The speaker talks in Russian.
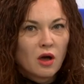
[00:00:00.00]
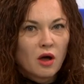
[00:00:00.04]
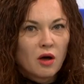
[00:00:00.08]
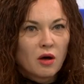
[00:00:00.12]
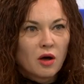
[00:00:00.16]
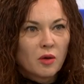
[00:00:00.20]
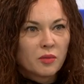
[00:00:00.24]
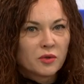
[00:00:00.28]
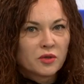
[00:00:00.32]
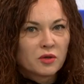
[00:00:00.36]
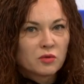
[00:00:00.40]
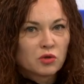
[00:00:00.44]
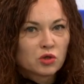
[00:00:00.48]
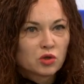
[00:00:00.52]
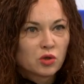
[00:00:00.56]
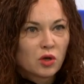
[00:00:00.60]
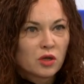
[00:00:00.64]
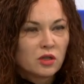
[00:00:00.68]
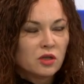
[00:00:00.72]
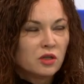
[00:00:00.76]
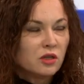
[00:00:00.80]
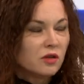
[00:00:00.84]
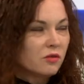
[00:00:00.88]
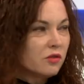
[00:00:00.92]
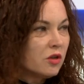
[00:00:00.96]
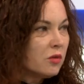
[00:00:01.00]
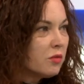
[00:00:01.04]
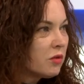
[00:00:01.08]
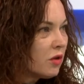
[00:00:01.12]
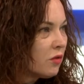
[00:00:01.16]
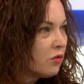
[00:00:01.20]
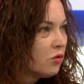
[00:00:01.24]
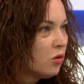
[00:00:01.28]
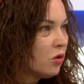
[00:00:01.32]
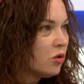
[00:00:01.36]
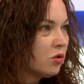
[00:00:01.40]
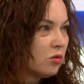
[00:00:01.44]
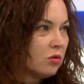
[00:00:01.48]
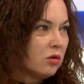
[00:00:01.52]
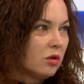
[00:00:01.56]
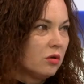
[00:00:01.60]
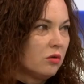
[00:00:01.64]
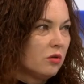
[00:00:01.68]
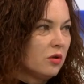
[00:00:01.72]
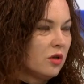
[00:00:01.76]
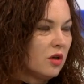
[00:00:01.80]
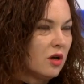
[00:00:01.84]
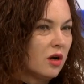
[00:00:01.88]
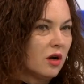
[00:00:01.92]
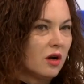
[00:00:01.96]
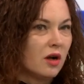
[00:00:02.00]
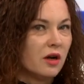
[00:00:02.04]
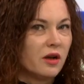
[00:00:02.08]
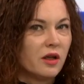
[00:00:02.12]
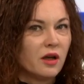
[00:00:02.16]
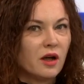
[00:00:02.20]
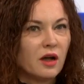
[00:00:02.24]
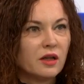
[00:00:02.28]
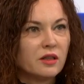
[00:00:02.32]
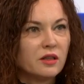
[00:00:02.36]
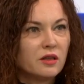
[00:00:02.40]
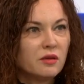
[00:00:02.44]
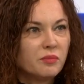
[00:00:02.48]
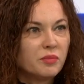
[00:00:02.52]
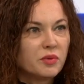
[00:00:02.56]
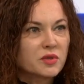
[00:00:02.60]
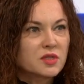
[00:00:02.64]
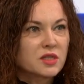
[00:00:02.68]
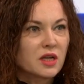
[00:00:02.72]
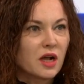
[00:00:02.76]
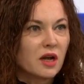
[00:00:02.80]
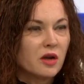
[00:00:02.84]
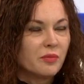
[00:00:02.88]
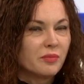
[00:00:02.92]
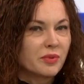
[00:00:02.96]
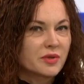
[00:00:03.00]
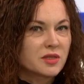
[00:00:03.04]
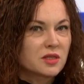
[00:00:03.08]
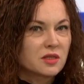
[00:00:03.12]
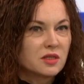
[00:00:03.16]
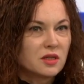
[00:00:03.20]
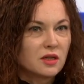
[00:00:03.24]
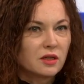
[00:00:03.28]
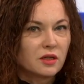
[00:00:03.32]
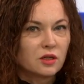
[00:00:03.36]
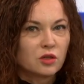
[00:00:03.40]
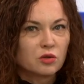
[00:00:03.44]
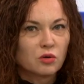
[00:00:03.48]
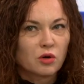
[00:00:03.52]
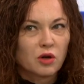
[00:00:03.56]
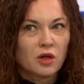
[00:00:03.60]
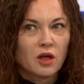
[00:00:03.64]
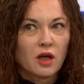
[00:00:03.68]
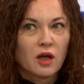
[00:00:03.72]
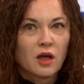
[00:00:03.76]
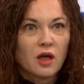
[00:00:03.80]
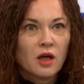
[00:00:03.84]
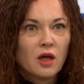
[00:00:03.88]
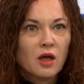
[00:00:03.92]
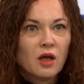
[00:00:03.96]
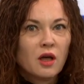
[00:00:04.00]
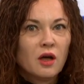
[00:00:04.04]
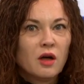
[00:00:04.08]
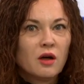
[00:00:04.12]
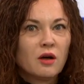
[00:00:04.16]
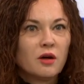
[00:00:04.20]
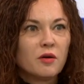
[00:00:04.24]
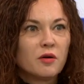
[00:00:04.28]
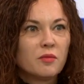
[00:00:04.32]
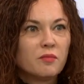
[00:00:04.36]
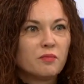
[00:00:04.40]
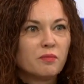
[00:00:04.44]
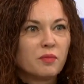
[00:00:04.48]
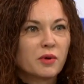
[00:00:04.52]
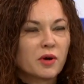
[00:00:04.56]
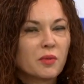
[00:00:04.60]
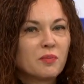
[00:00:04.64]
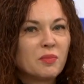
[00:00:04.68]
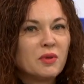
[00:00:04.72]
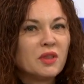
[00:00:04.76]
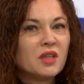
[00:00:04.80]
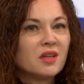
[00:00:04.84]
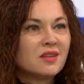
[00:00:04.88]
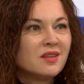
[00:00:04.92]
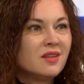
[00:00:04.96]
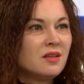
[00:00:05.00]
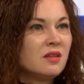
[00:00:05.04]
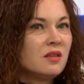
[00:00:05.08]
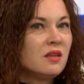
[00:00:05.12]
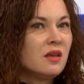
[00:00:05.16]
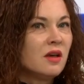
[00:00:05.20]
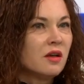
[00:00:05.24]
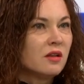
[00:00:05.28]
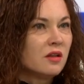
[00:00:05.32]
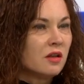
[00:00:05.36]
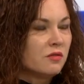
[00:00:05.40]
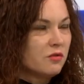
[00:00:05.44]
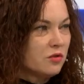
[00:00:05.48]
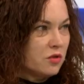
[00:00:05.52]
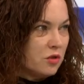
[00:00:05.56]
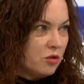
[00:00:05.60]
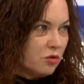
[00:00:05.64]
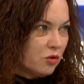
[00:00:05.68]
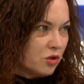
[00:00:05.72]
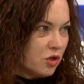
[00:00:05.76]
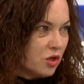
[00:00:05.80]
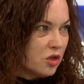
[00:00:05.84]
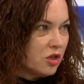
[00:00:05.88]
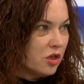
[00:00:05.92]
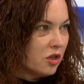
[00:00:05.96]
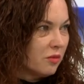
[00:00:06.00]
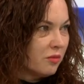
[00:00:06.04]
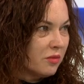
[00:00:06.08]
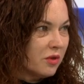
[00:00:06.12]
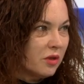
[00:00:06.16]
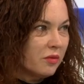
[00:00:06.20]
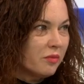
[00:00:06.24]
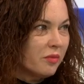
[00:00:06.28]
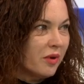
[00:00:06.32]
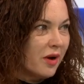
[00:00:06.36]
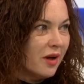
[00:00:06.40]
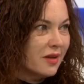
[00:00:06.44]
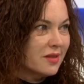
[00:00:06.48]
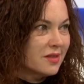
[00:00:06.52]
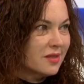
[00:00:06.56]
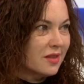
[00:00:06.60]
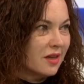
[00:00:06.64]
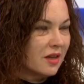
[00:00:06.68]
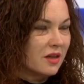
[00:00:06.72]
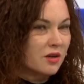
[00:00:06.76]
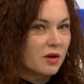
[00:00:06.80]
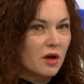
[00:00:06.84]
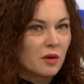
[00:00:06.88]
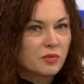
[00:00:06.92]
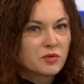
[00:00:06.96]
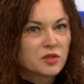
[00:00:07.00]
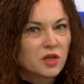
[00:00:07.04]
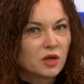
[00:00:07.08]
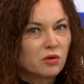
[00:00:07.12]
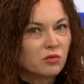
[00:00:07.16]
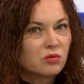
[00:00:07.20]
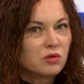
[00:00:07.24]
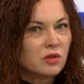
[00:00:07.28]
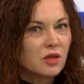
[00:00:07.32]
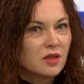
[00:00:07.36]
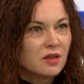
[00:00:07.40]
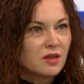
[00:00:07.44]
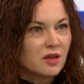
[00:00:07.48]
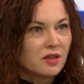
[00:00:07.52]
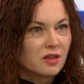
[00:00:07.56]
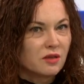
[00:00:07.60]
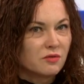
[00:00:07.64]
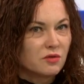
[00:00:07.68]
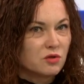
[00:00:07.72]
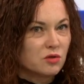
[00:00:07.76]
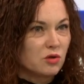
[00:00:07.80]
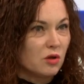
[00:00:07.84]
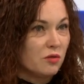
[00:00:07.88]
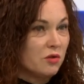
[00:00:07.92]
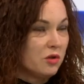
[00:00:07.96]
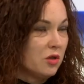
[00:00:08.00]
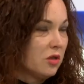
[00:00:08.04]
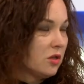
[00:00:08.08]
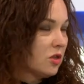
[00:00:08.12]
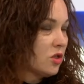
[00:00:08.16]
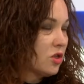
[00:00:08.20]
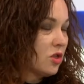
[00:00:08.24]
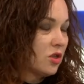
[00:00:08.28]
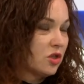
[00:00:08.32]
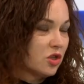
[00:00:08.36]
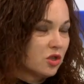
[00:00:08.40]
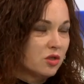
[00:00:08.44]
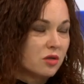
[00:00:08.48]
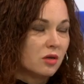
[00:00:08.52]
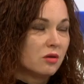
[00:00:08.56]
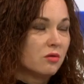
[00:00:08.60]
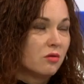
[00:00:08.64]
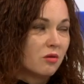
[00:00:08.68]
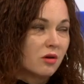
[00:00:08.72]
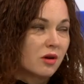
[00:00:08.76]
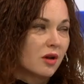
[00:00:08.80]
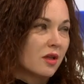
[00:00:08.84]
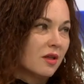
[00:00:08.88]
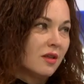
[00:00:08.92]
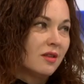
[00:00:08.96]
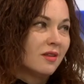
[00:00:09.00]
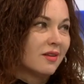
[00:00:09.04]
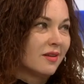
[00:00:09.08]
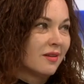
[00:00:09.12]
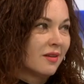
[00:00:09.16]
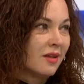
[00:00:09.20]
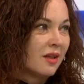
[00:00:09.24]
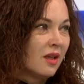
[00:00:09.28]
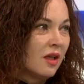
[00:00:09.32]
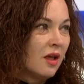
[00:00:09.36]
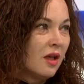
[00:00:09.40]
А, потому что они давным-давно оттуда уехали. Они писали посты, которые Э, пропитаны ненавистью к жителям Донбасса, абсолютной ненавистью, а ведь это же жители Украины.